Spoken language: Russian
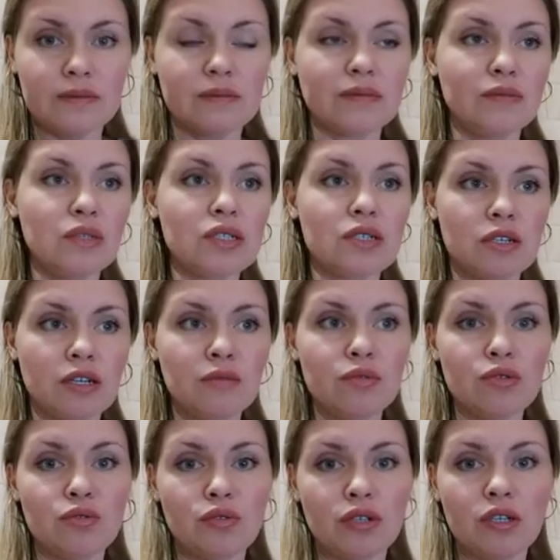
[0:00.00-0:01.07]
Мы знаем,
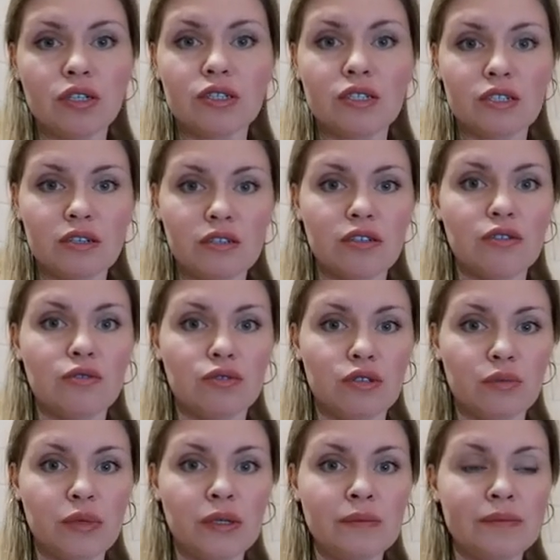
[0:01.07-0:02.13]
сколько съела
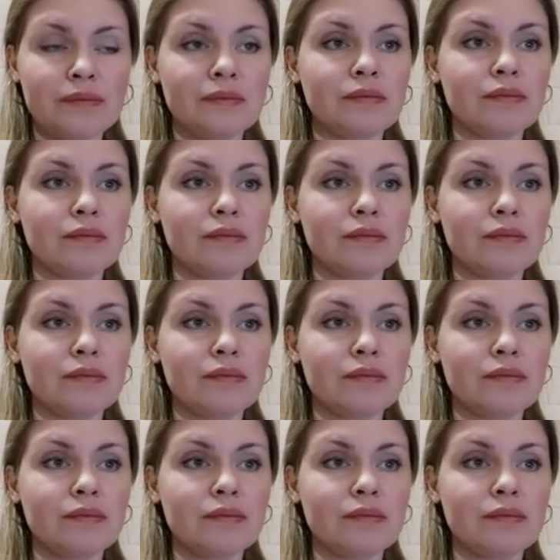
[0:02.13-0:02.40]
корма